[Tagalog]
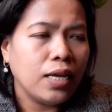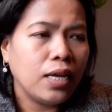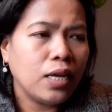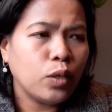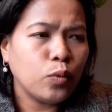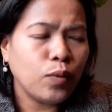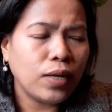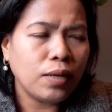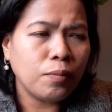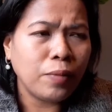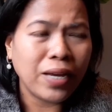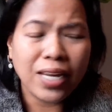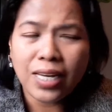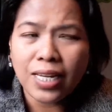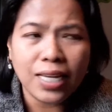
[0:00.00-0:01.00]
It will
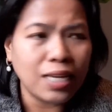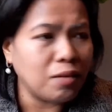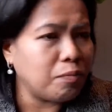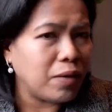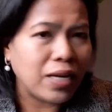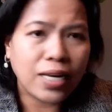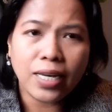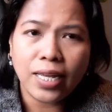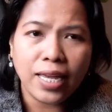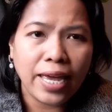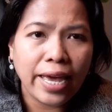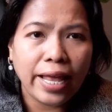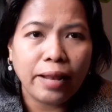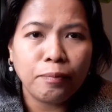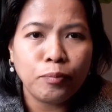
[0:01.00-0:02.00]
very, very
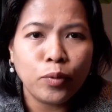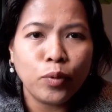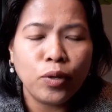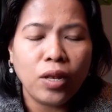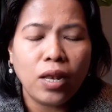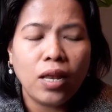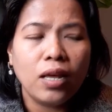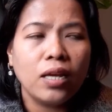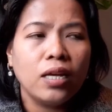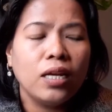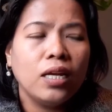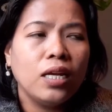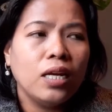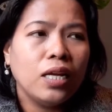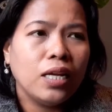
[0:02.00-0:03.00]
helpful.
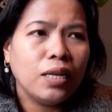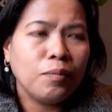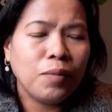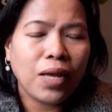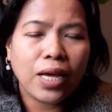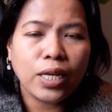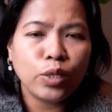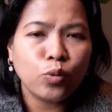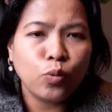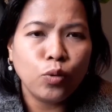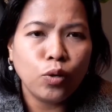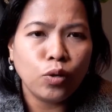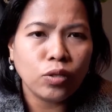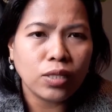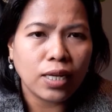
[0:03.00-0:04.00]
Malaking
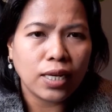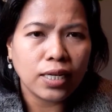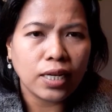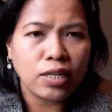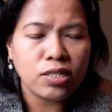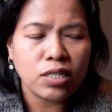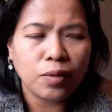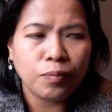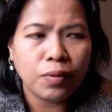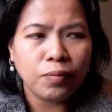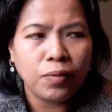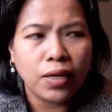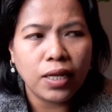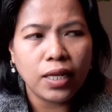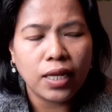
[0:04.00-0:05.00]
tulong talaga yun sa
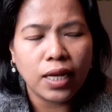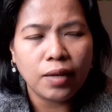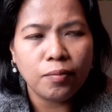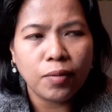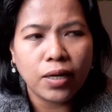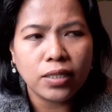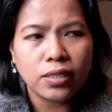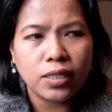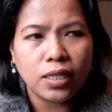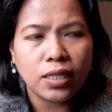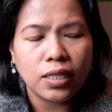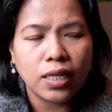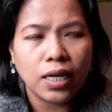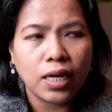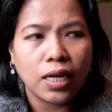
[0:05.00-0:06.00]
pamilya.
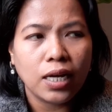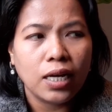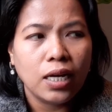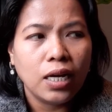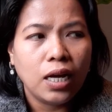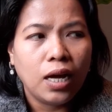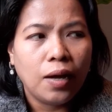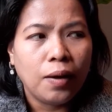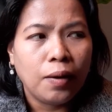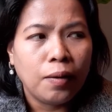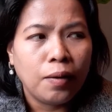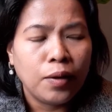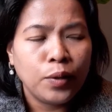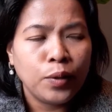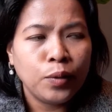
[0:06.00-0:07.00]
Imagine na
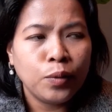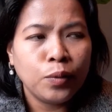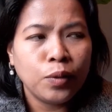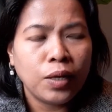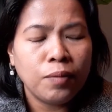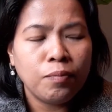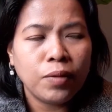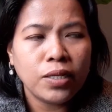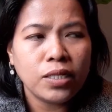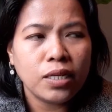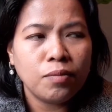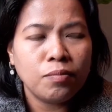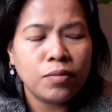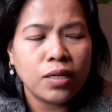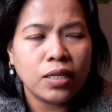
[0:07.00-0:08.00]
yung imbis,
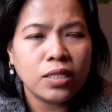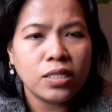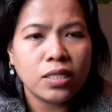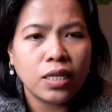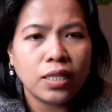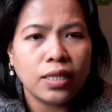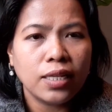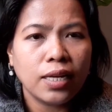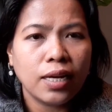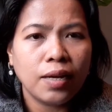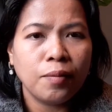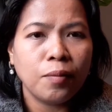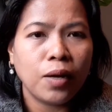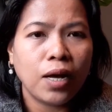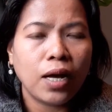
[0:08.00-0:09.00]
in, instead na
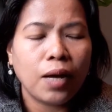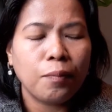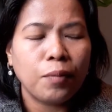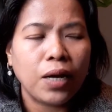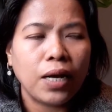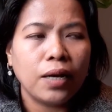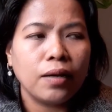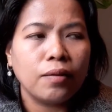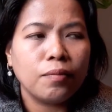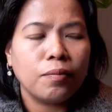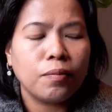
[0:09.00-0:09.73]
makakapag